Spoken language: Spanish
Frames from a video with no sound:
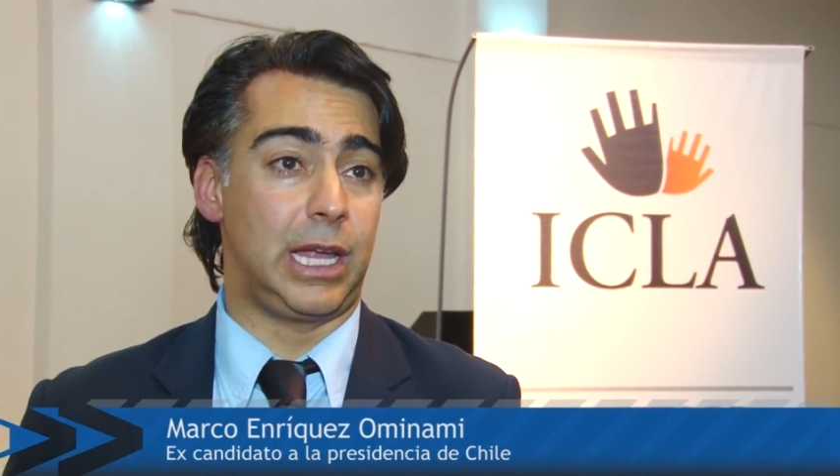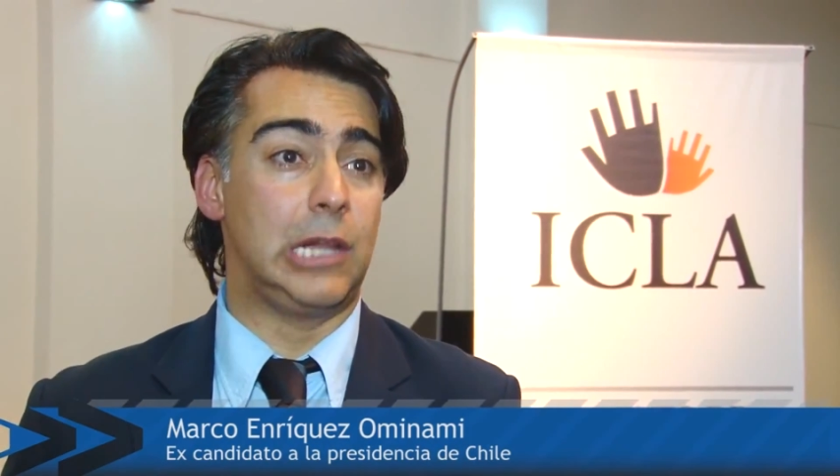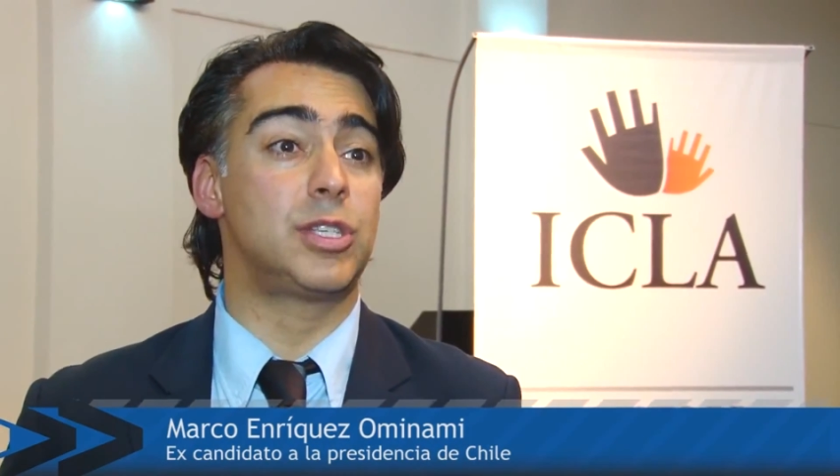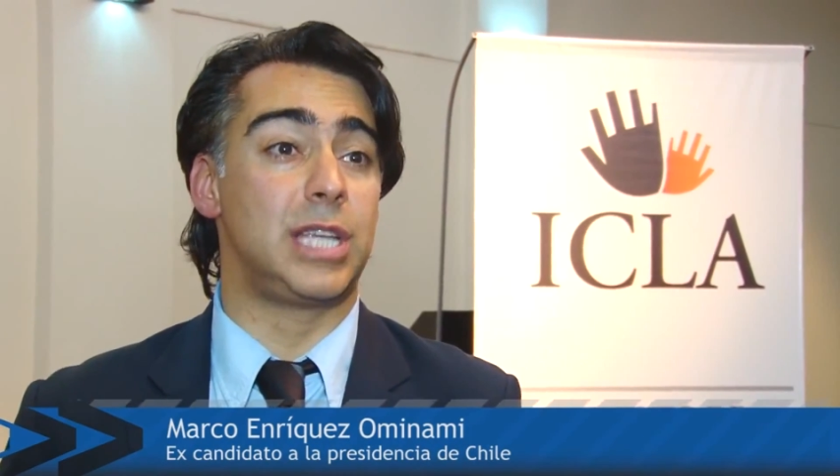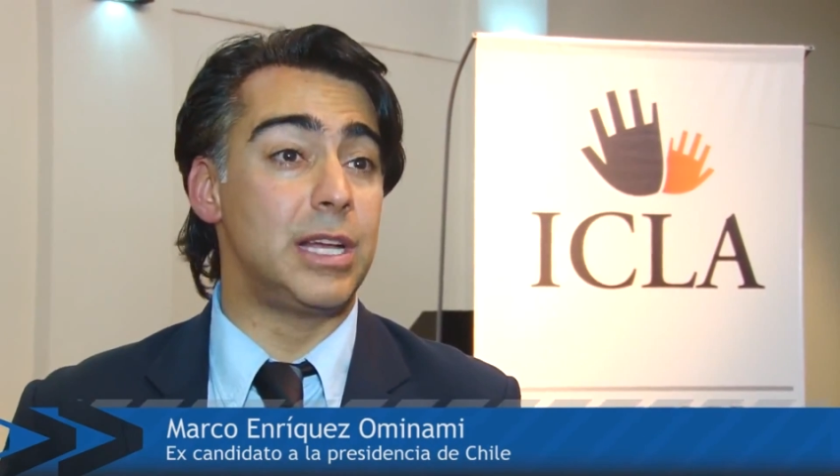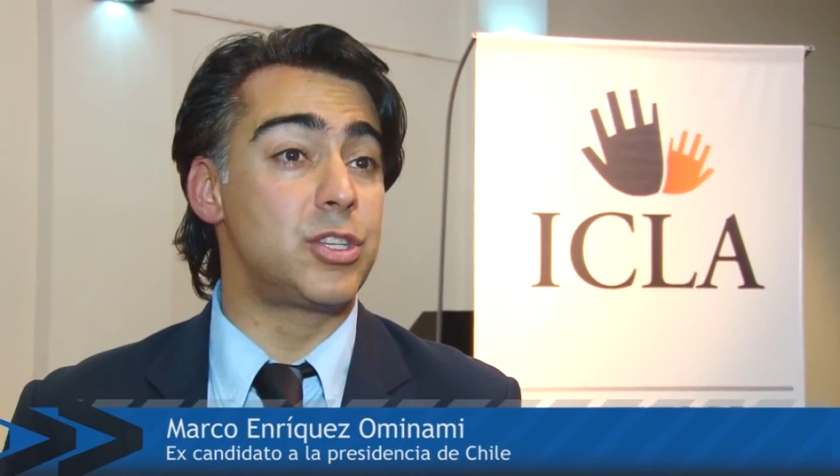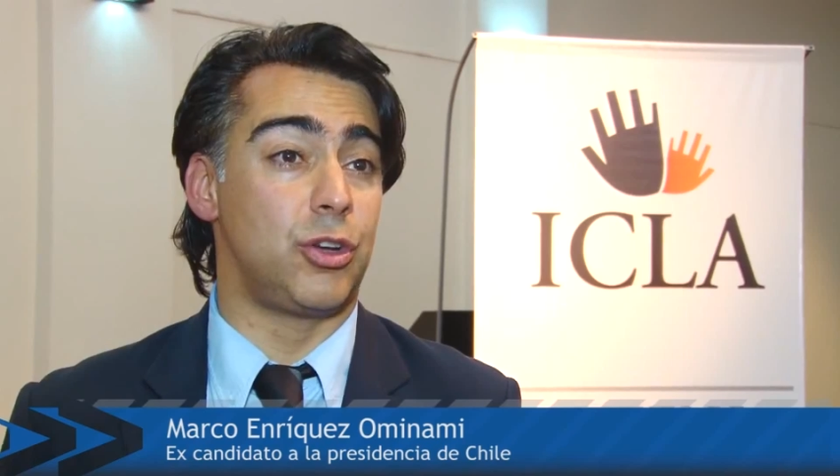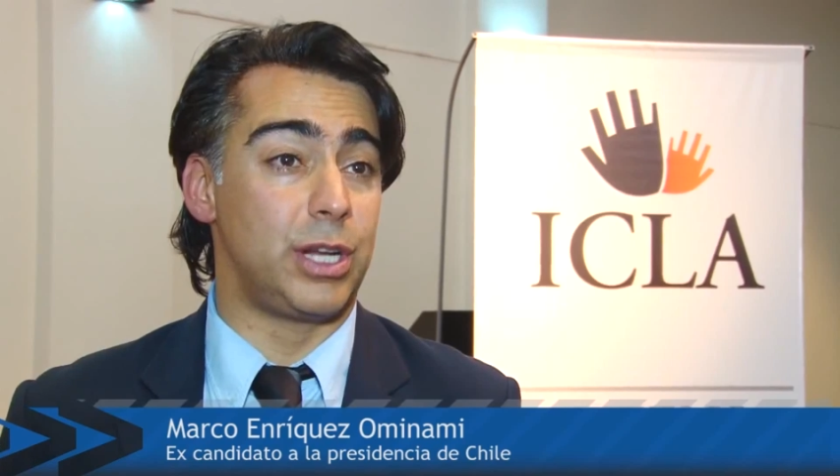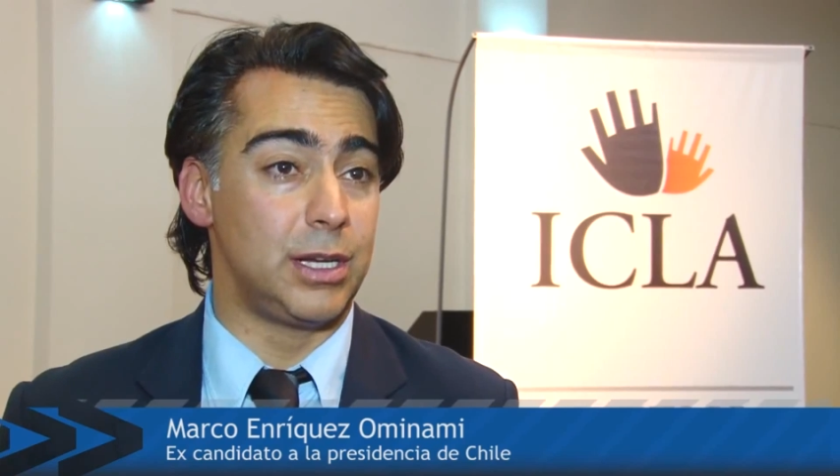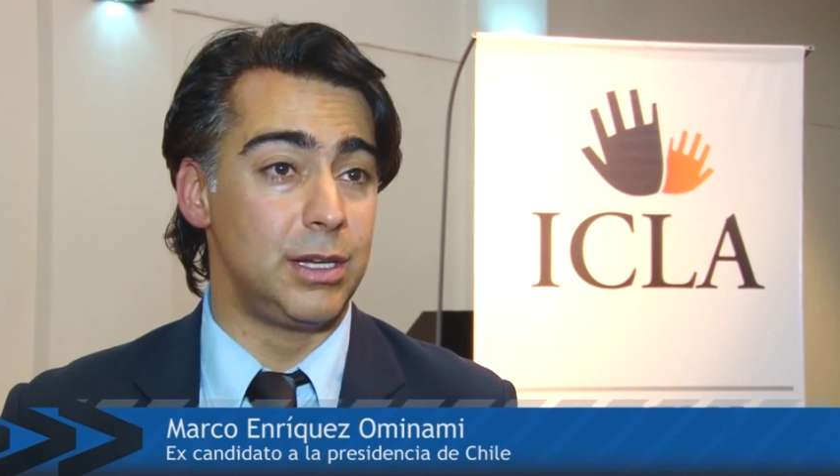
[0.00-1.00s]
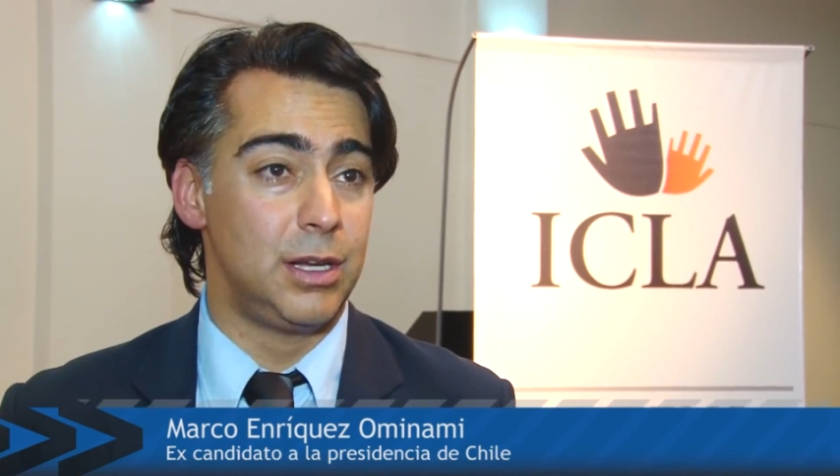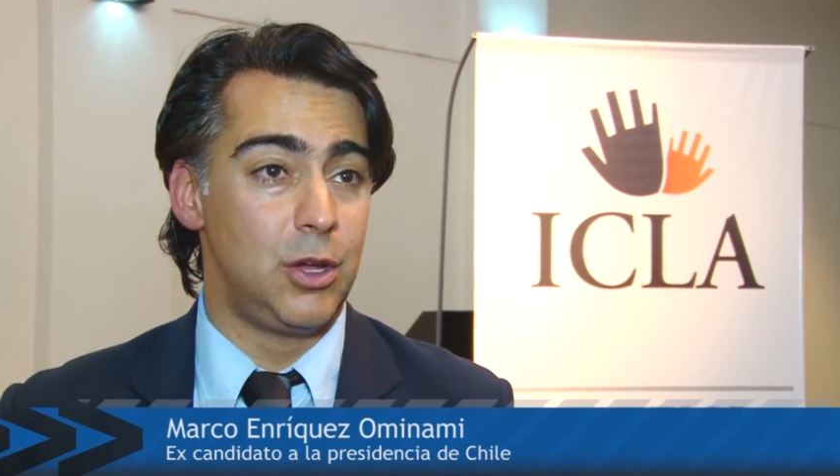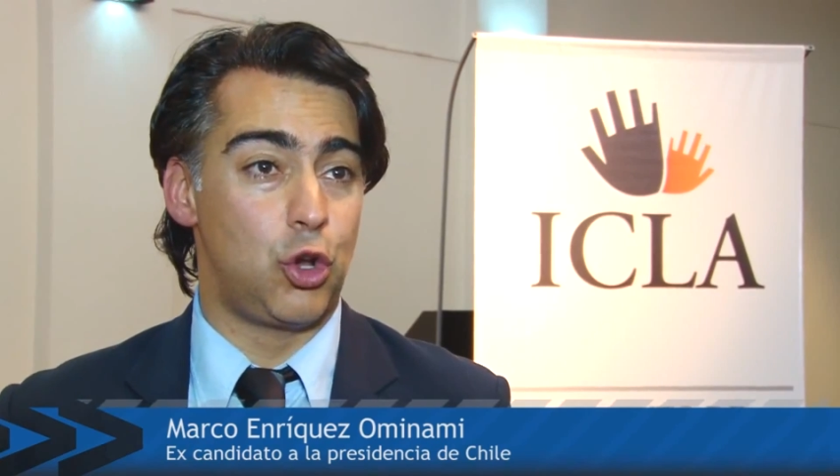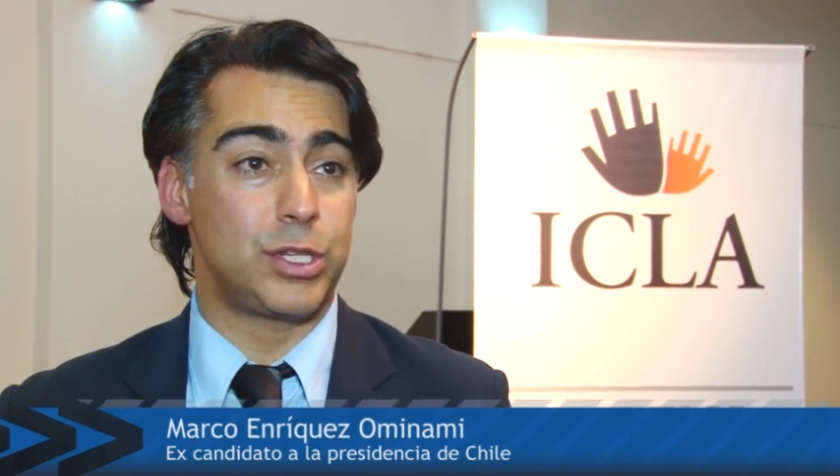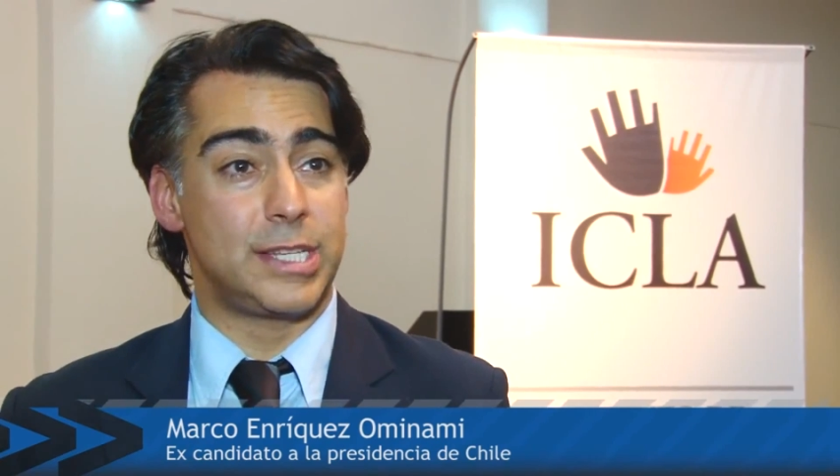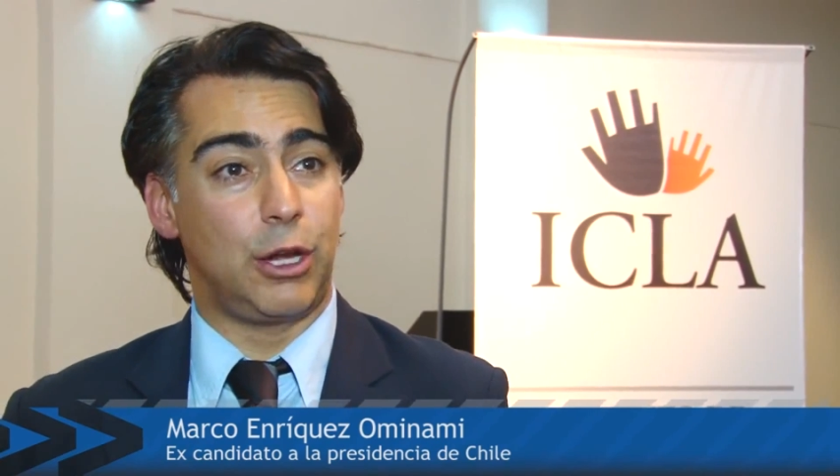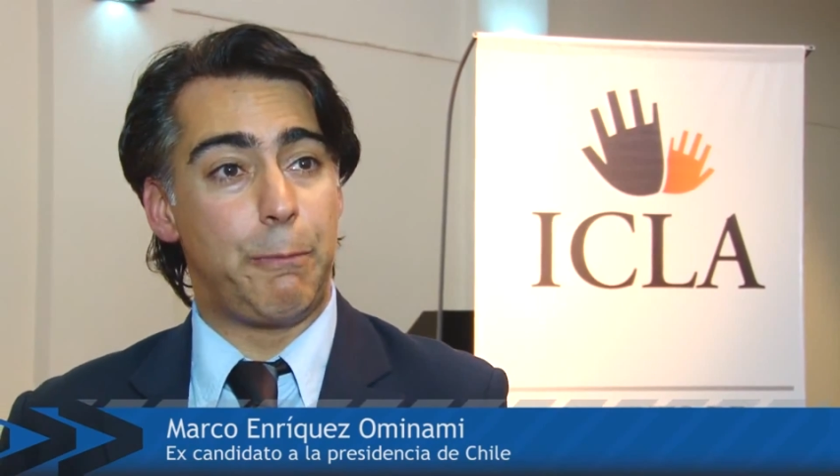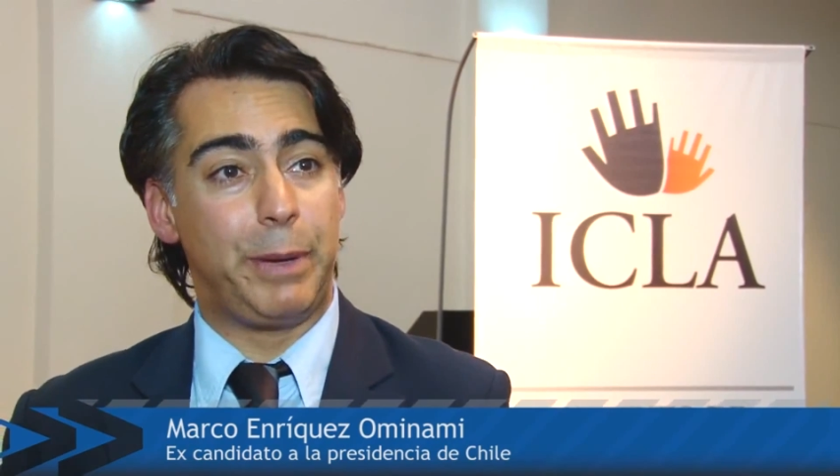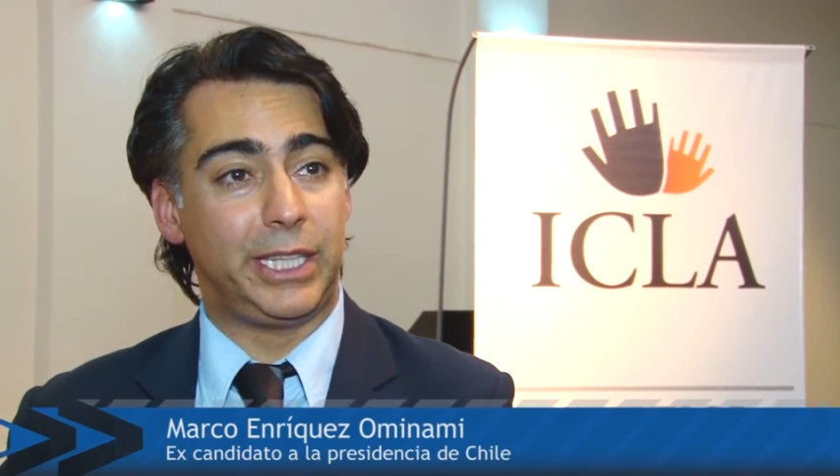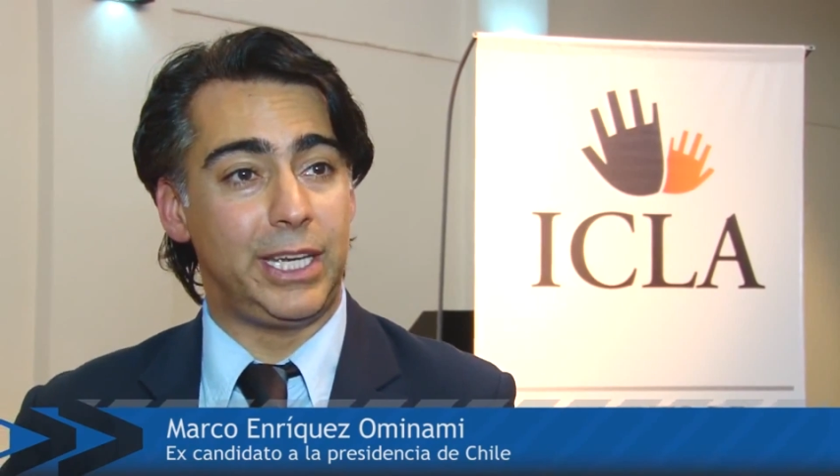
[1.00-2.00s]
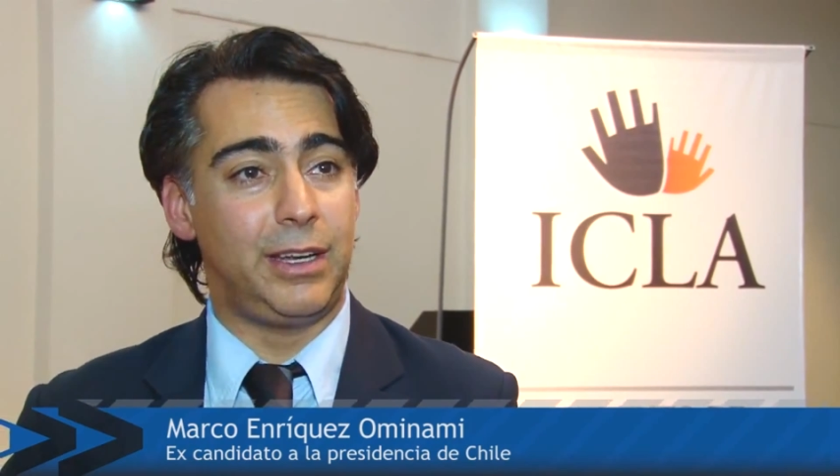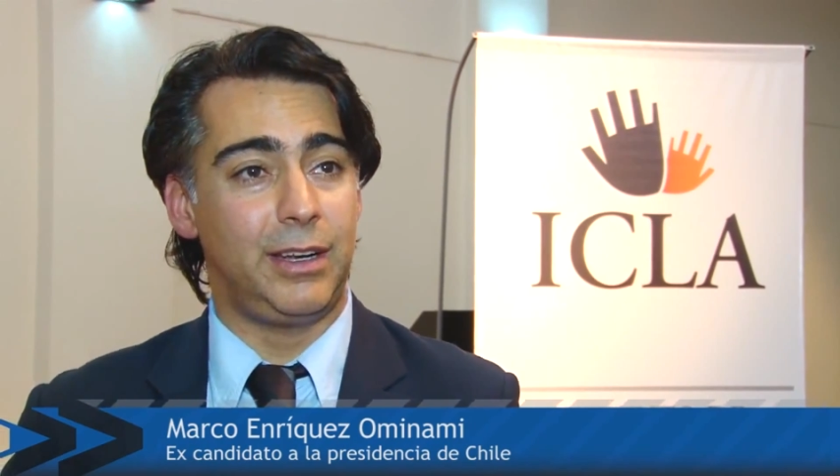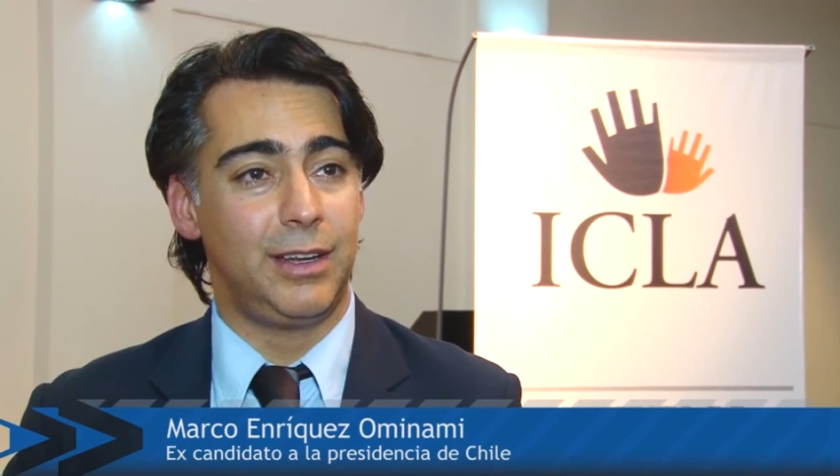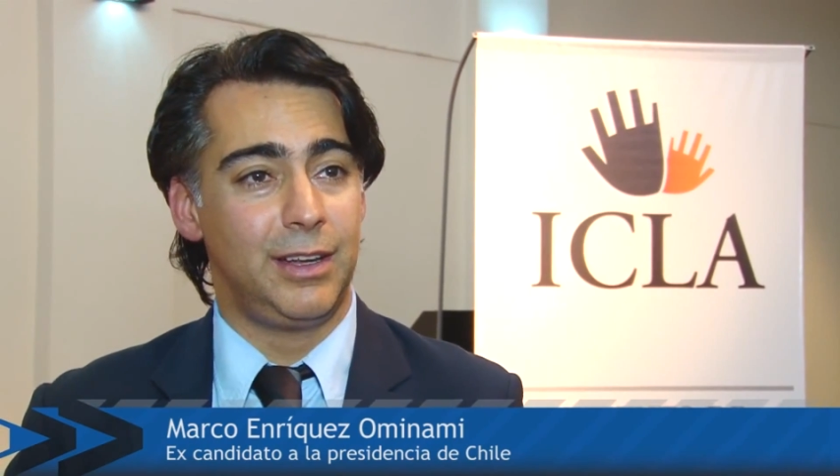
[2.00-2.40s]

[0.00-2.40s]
que los selecciona, los hace competir